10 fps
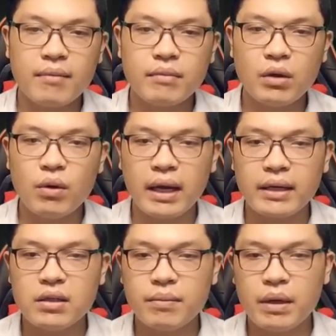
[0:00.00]
bất luận
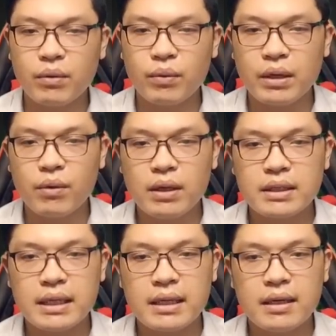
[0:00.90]
ngày trước bị ủy
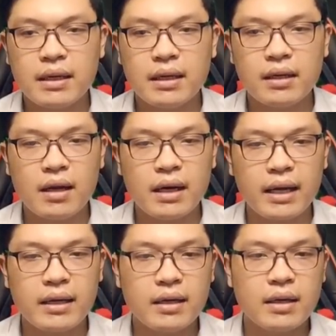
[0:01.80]
khuất gì, lần
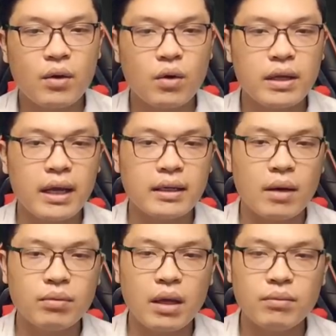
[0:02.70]
này đều có thể
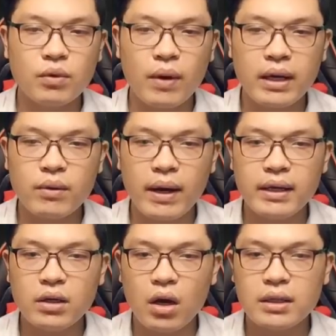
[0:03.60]
thống thống khoái
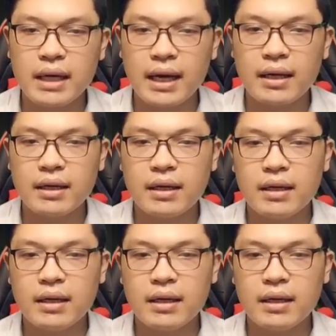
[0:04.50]
khoái nói ra.